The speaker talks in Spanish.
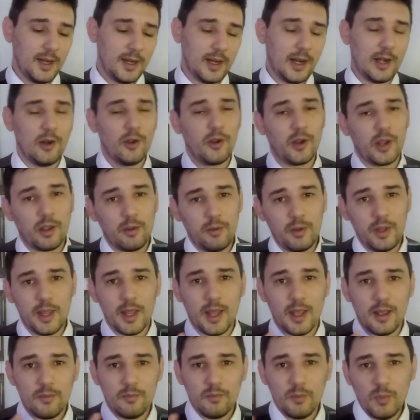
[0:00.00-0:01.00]
La
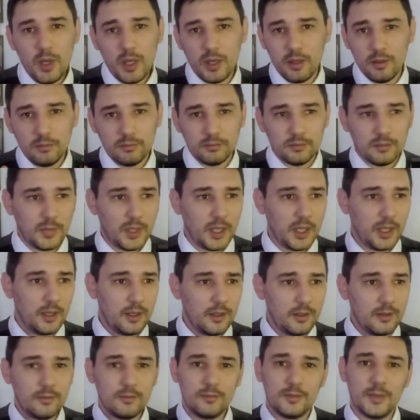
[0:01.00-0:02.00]
longevidad, bueno,
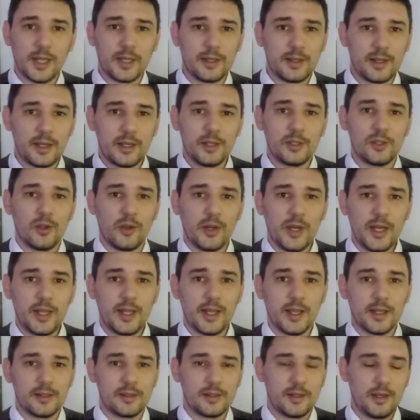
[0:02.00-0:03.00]
unas tres
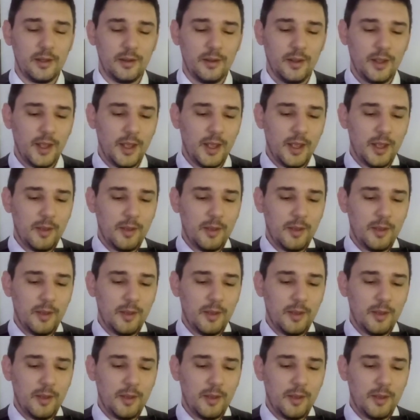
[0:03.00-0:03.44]
horitas, ¿sí?